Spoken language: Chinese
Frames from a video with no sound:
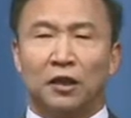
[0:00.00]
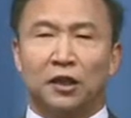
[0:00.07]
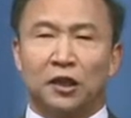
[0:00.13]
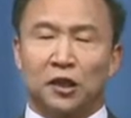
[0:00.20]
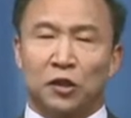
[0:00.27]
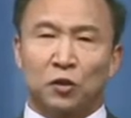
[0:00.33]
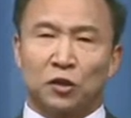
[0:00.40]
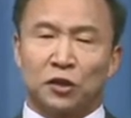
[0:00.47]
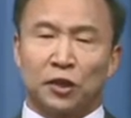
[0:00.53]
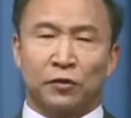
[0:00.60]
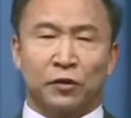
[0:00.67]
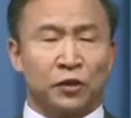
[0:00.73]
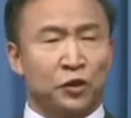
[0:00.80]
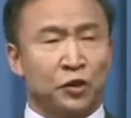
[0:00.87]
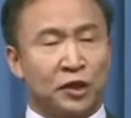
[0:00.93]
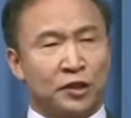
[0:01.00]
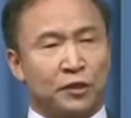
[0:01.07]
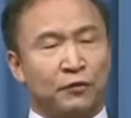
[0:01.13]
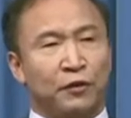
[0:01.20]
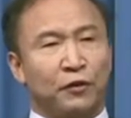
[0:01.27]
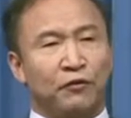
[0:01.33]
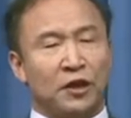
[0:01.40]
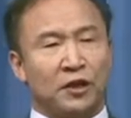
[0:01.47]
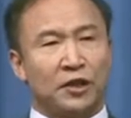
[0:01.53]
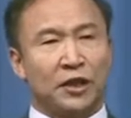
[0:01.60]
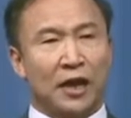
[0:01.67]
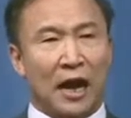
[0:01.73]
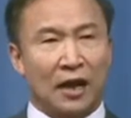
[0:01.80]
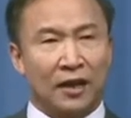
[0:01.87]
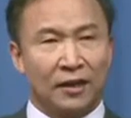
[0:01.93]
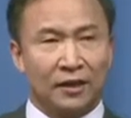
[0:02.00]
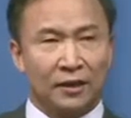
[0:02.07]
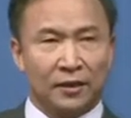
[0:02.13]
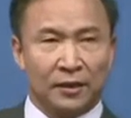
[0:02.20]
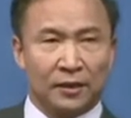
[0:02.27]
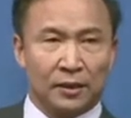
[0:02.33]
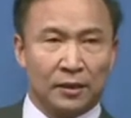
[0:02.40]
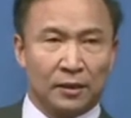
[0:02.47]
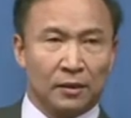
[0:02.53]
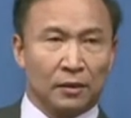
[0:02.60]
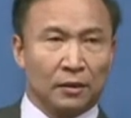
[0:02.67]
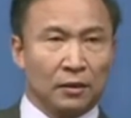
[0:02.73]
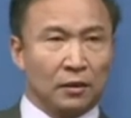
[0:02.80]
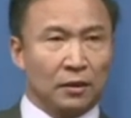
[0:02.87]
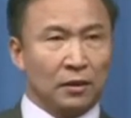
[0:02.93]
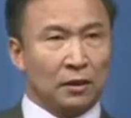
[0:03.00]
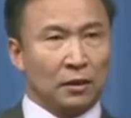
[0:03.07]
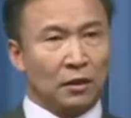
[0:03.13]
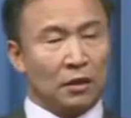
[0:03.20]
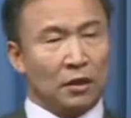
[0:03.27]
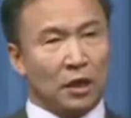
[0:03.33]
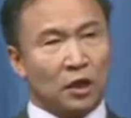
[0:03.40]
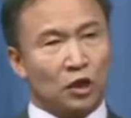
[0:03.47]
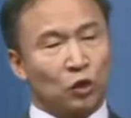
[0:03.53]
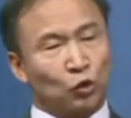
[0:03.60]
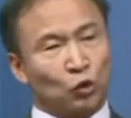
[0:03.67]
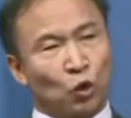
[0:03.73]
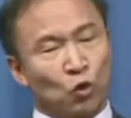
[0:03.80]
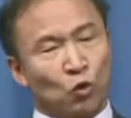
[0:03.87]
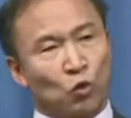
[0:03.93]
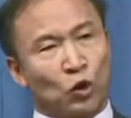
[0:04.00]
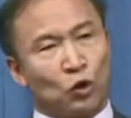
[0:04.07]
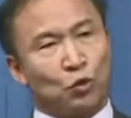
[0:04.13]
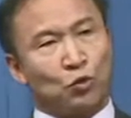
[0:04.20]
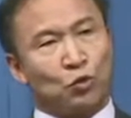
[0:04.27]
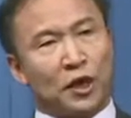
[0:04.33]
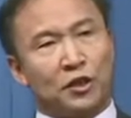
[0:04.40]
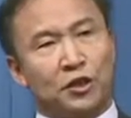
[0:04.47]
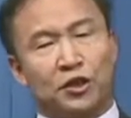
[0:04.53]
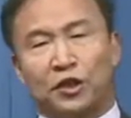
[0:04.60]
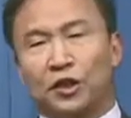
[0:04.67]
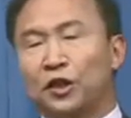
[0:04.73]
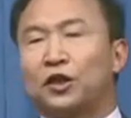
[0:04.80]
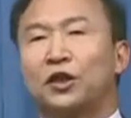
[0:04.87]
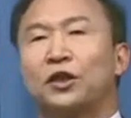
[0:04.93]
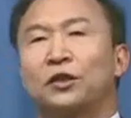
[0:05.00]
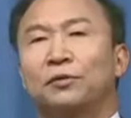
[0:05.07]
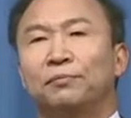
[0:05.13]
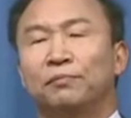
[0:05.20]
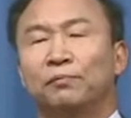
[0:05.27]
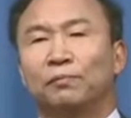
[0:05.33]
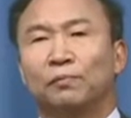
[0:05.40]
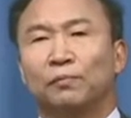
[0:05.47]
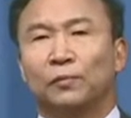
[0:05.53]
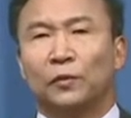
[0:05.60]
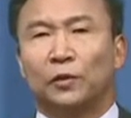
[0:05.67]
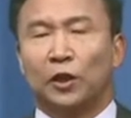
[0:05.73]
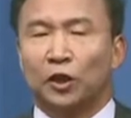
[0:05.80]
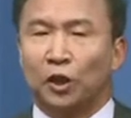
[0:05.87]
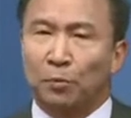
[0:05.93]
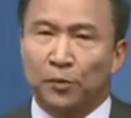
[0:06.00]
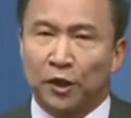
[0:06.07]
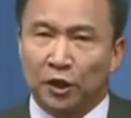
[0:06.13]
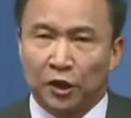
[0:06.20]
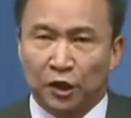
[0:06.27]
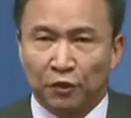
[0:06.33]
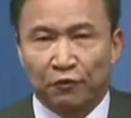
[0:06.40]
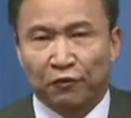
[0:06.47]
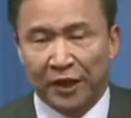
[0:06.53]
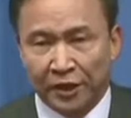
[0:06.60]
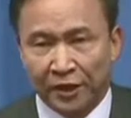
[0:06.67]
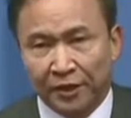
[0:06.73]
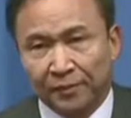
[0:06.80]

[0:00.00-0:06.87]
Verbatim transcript: 这种哲学思维方式啊，能够通过语言形式。”得到明晰的反应。